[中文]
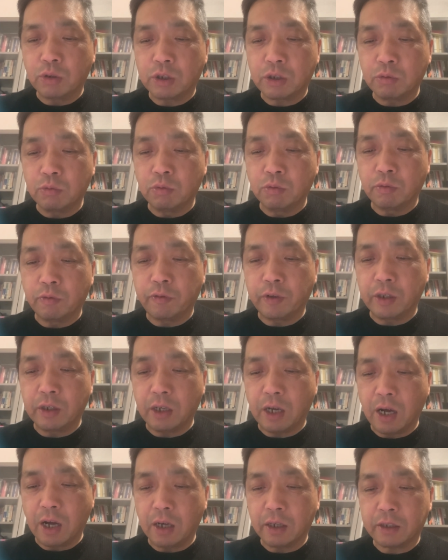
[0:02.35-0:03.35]
十五分
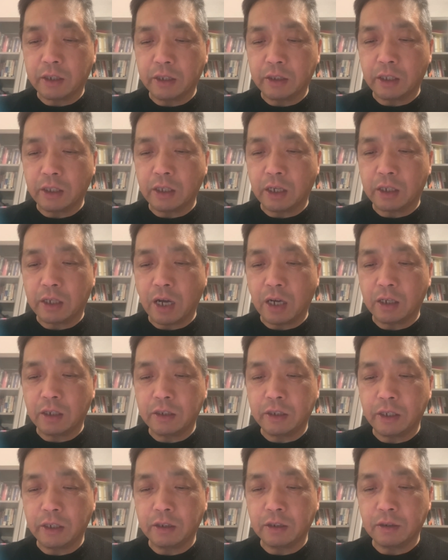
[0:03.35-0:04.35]
了啊！给大家看看
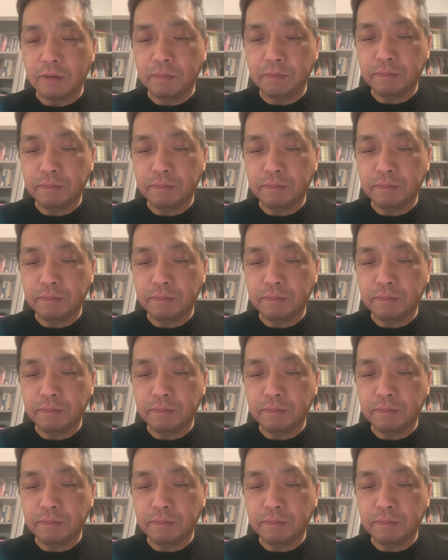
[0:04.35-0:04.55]
这个。